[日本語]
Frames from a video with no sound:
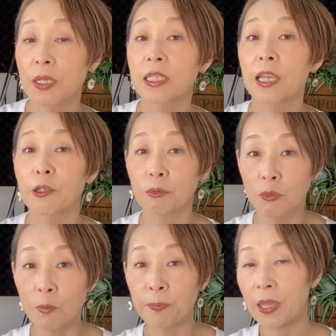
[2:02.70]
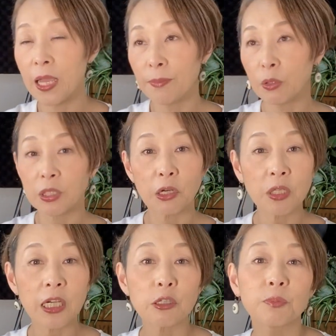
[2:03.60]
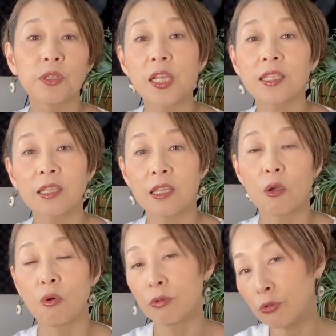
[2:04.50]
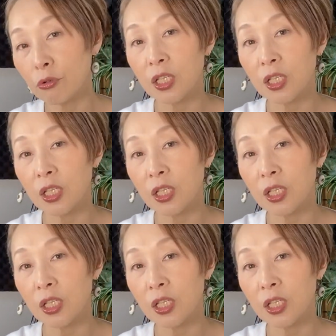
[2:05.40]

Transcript: ますけれども、まあ、歌の中のブレスってね本当